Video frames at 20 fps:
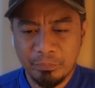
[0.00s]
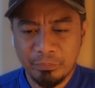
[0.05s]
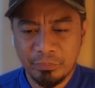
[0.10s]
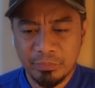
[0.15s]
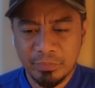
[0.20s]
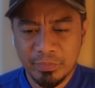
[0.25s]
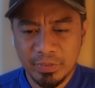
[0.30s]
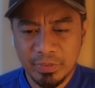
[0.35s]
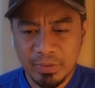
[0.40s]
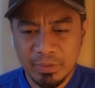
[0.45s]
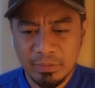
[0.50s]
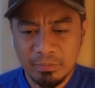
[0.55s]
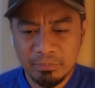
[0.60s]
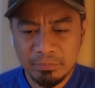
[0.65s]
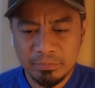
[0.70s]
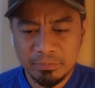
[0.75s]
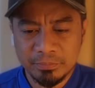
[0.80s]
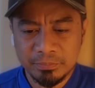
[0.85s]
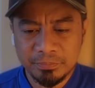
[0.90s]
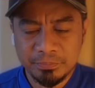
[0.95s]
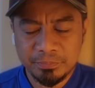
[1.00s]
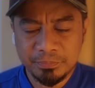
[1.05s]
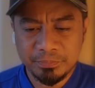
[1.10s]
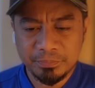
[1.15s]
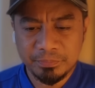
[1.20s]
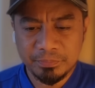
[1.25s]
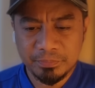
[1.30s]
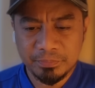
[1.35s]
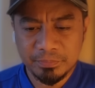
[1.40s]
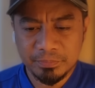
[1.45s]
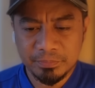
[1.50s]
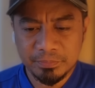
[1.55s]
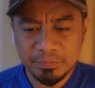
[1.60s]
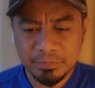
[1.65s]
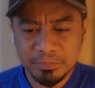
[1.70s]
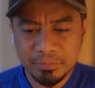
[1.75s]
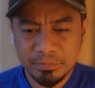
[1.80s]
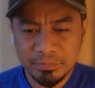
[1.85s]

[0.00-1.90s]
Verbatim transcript: Let's open champagne, champagne.